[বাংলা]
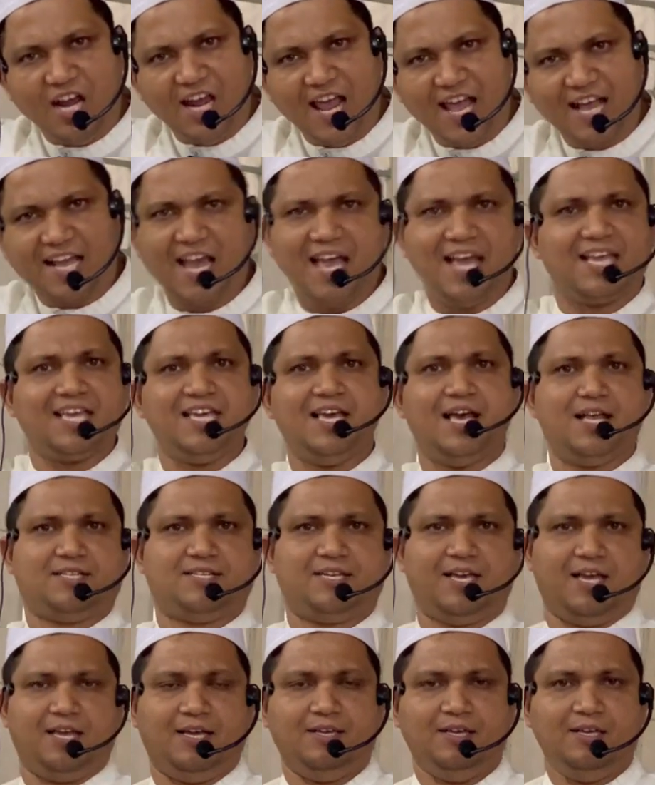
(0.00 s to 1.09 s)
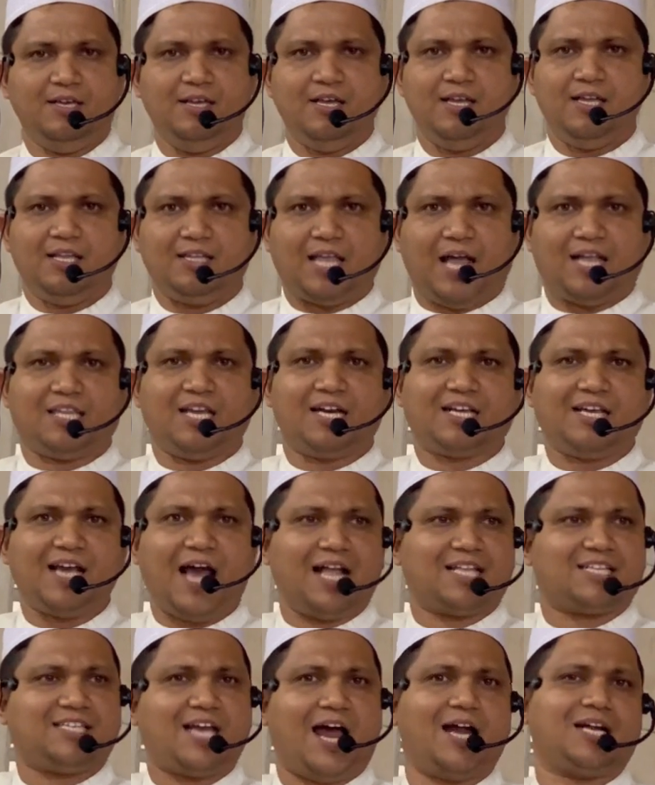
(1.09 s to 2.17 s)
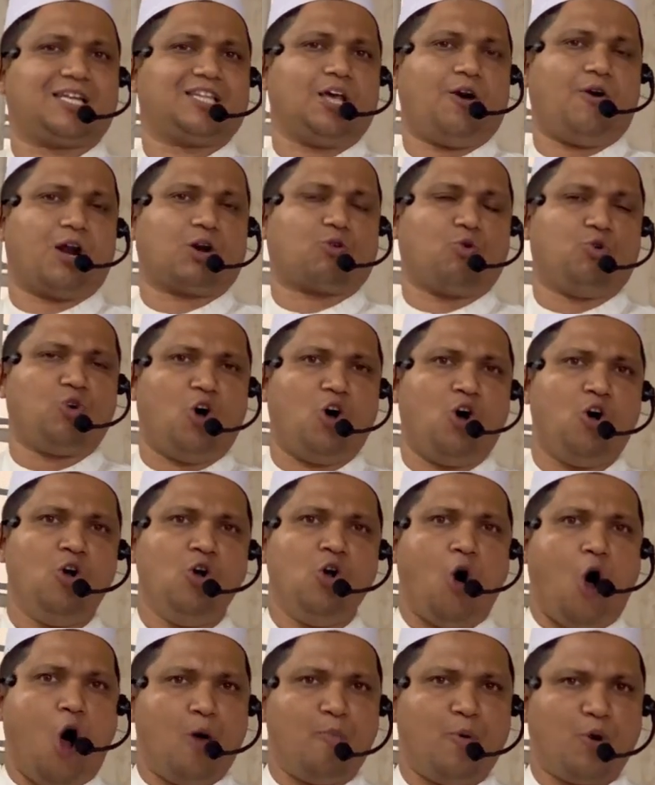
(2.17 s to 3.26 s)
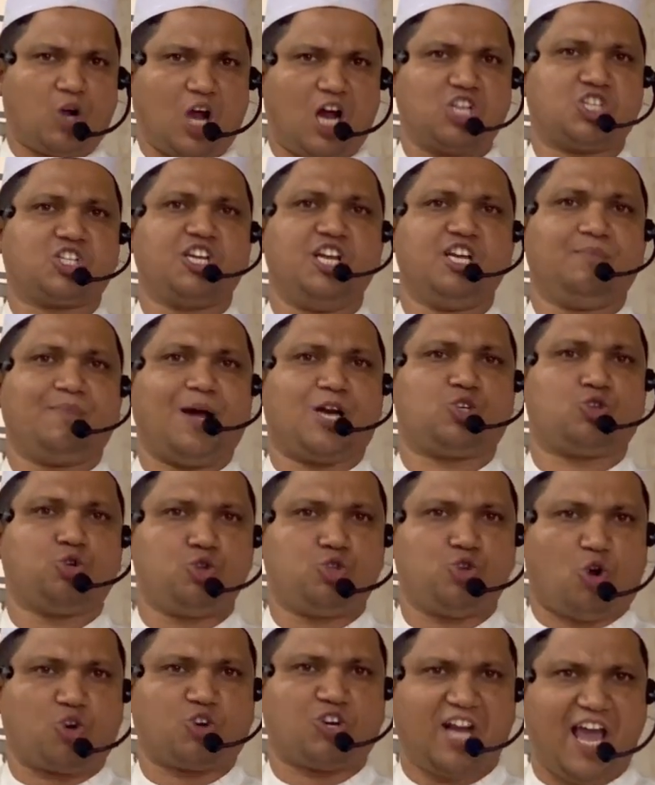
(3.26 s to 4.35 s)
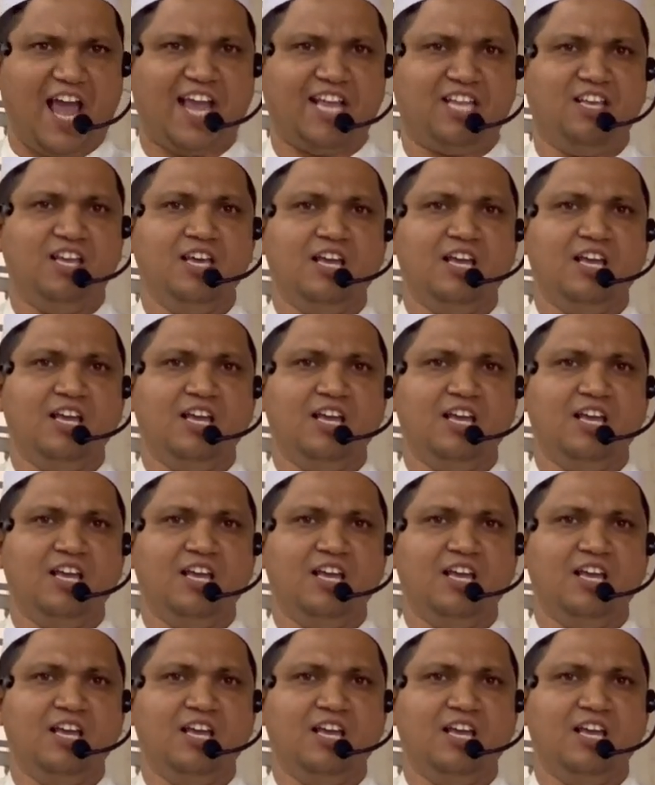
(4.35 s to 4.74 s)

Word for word: লেগে গিয়েছে তাদেরকে আর ছাড় দেওয়ার কোনো অবকাশ কিংবা সুযোগ নেই